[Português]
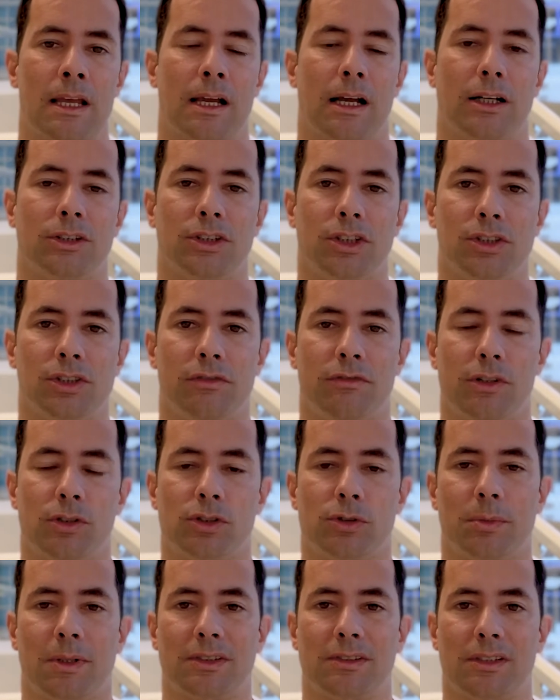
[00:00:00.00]
a gente vê os
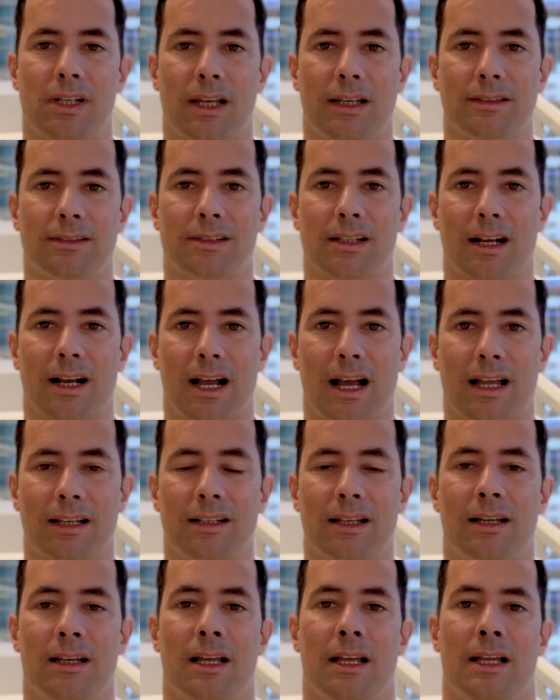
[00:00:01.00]
pacientes a
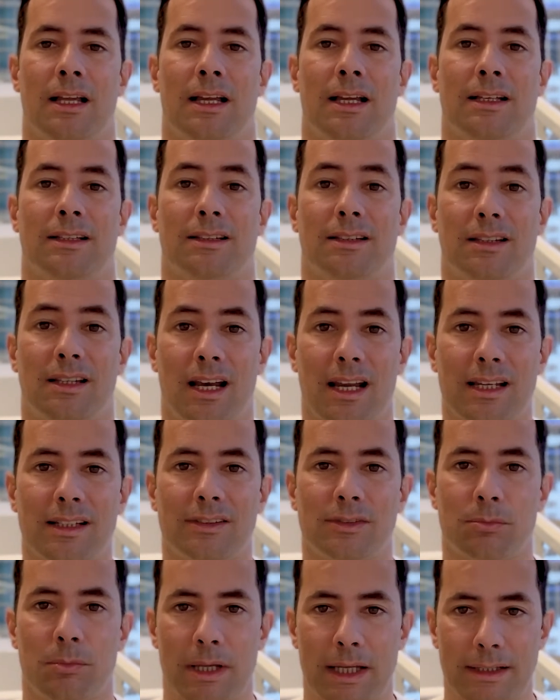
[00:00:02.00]
cada
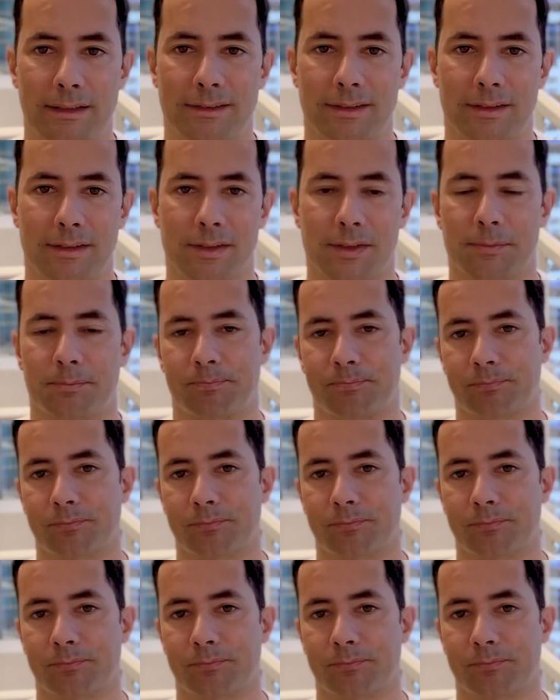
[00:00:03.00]
três meses.